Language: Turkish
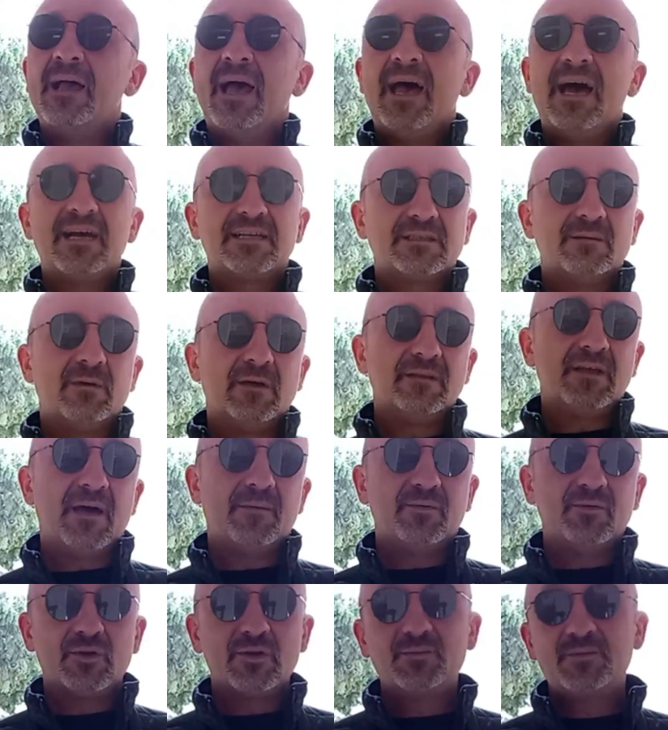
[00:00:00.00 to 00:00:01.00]
her zaman ne
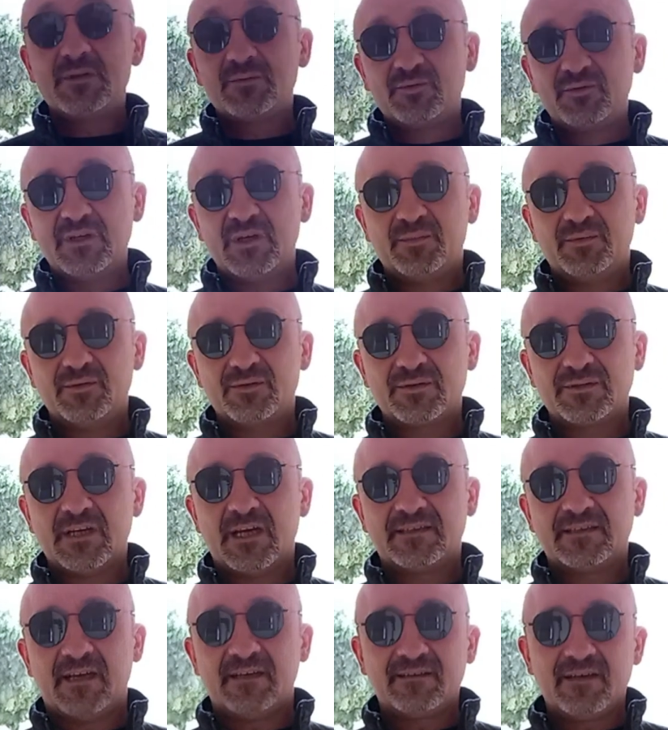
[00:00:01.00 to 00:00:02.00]
yapıyoruz? Biz bunu yapıyoruz
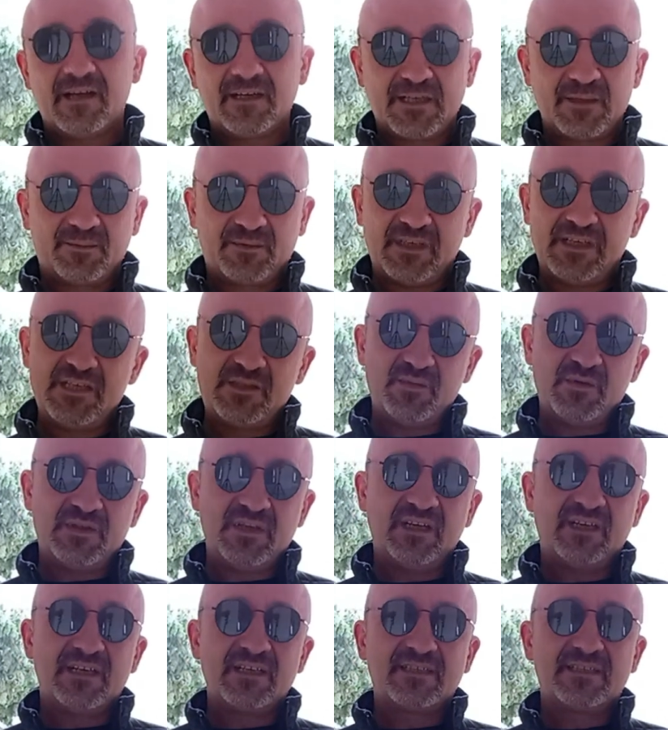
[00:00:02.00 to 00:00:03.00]
zaten. Kalkıp da hiçbir
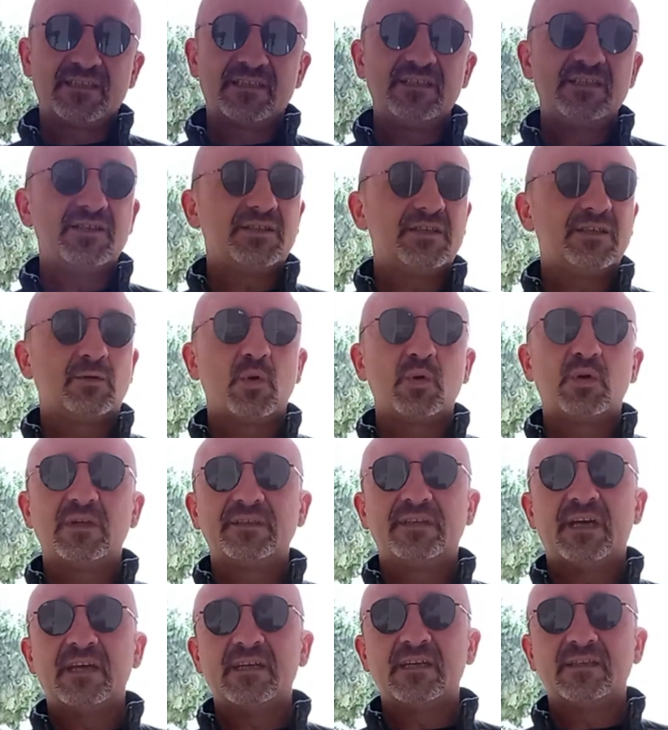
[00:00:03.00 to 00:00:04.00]
şey hazır İşte
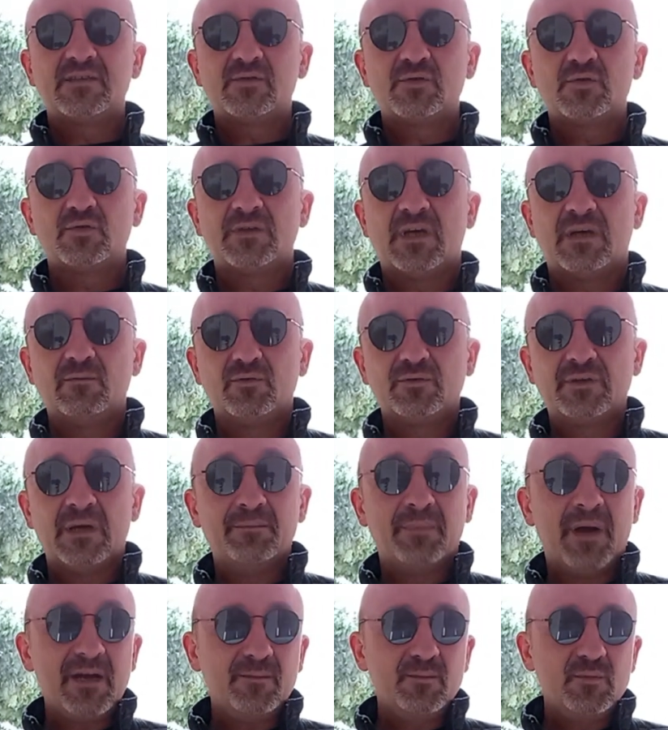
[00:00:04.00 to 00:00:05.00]
Google'dan ya da şuradan
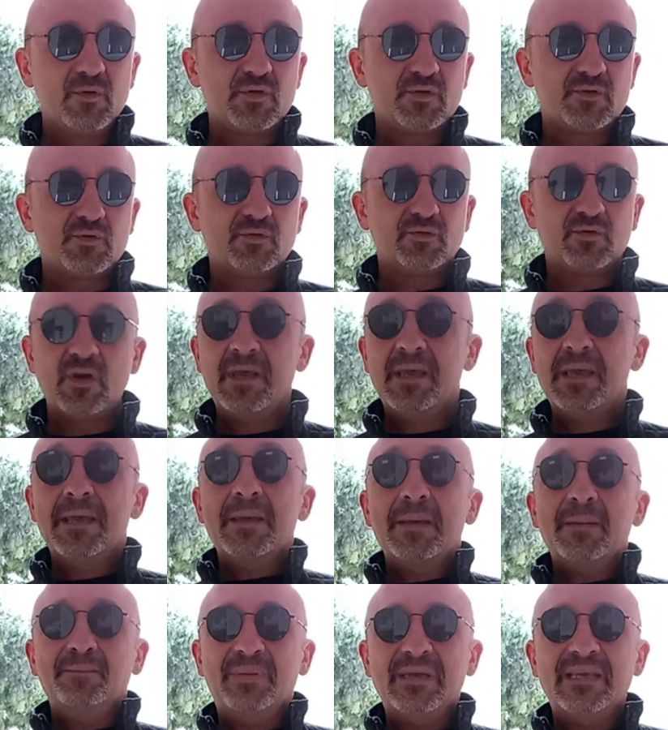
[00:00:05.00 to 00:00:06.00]
buradan bakmıyoruz. Çünkü
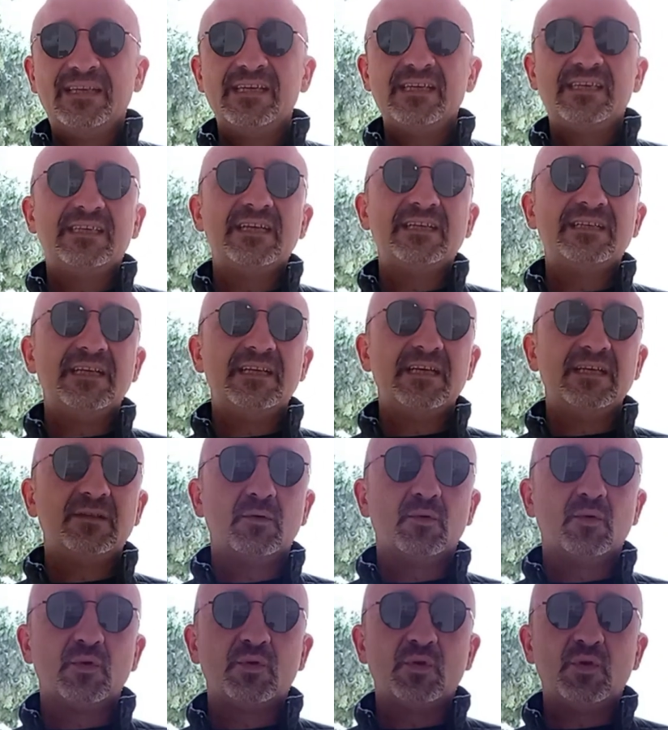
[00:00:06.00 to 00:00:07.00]
bilgi kirliliği de
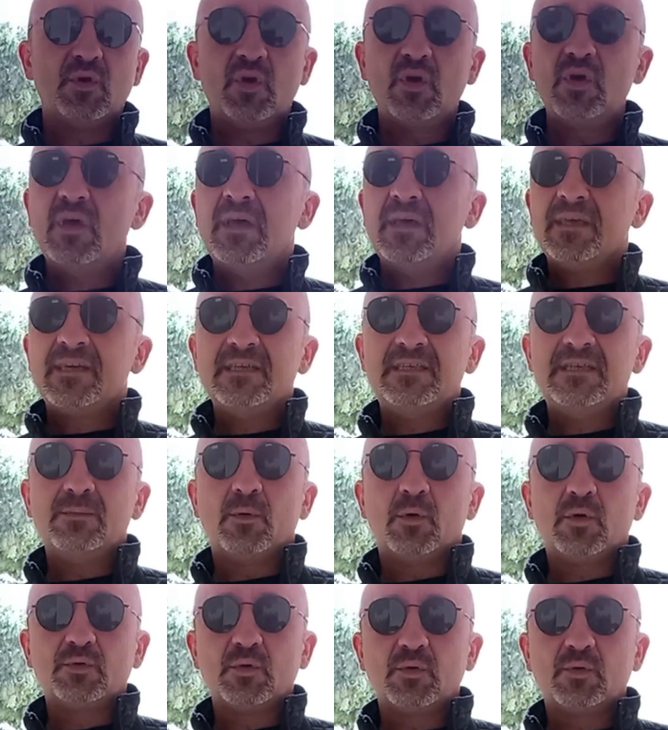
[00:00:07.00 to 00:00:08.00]
oluyor. Gidip
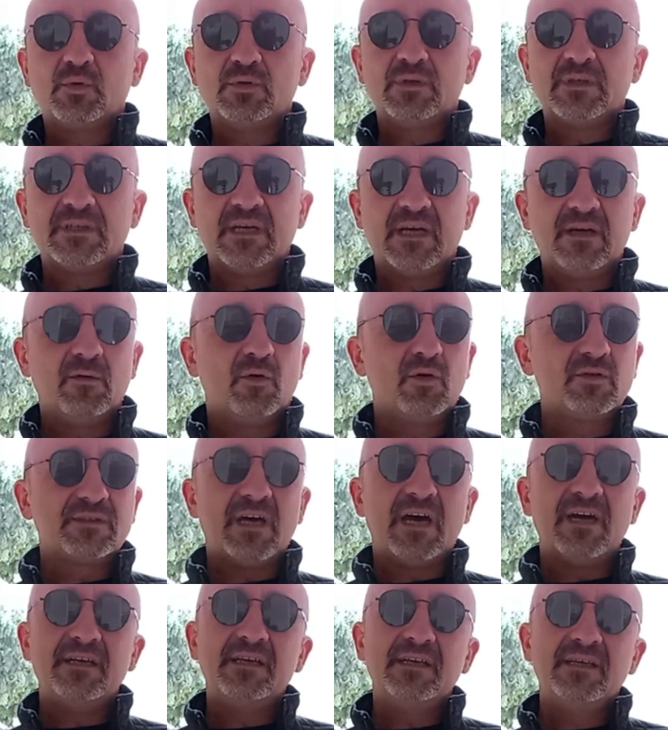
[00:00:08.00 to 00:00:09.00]
o dokulara, o
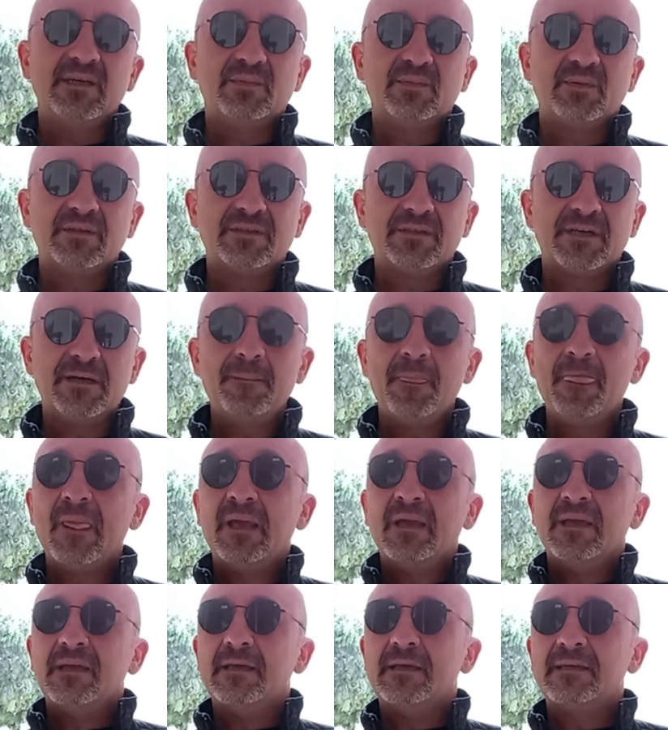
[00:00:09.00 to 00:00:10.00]
tarihi yapılara
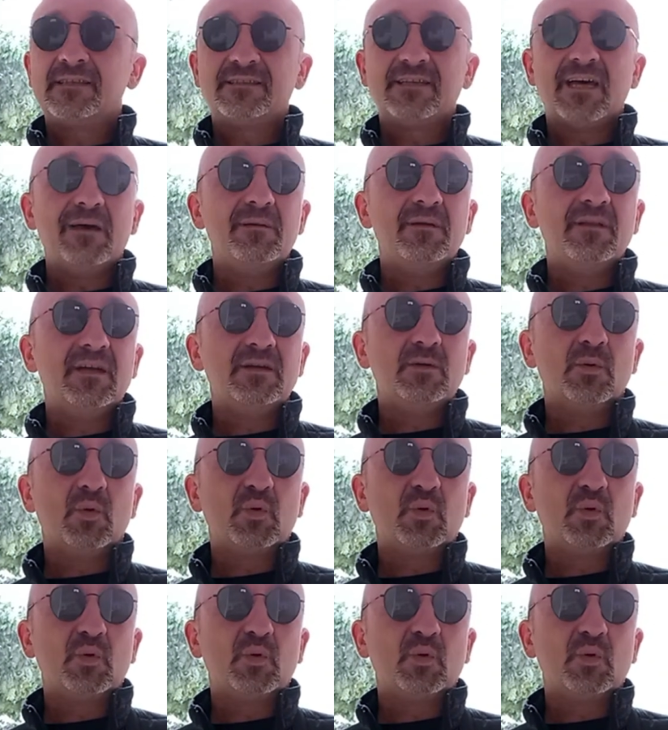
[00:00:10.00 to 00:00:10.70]
e, kitabelerini